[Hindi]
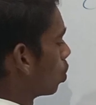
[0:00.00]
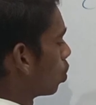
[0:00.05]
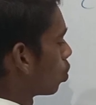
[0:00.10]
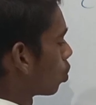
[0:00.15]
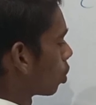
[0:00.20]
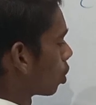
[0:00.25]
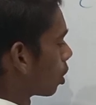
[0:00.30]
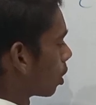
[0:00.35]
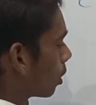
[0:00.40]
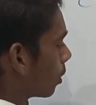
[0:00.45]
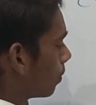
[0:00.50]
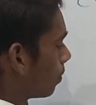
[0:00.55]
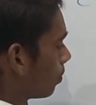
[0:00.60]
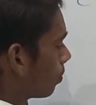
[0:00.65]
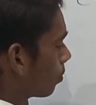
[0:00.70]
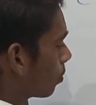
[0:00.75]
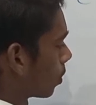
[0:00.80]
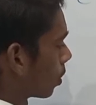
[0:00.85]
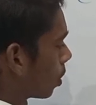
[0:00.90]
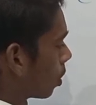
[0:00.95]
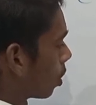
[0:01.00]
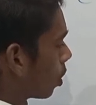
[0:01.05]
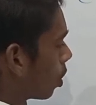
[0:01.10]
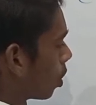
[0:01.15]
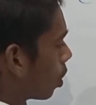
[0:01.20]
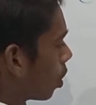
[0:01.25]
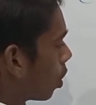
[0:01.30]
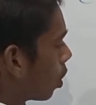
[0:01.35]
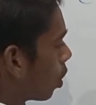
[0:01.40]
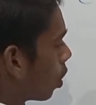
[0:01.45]
सूत्र
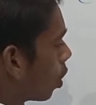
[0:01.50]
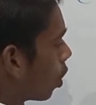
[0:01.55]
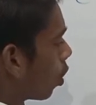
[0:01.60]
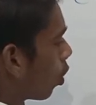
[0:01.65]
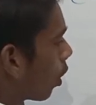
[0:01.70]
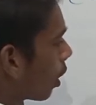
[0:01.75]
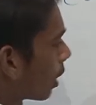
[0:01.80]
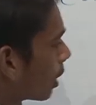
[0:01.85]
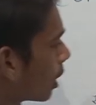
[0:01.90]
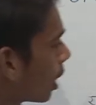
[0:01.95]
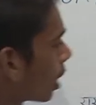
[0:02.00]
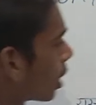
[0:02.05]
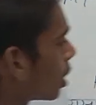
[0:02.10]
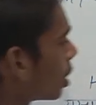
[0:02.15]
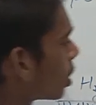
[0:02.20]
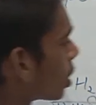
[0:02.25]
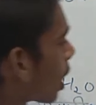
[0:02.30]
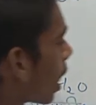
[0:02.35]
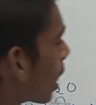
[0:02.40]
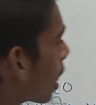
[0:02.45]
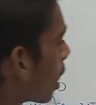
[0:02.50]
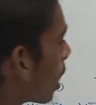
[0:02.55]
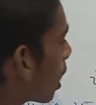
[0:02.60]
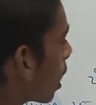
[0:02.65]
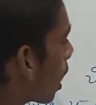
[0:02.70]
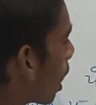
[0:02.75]
और इधर की साइड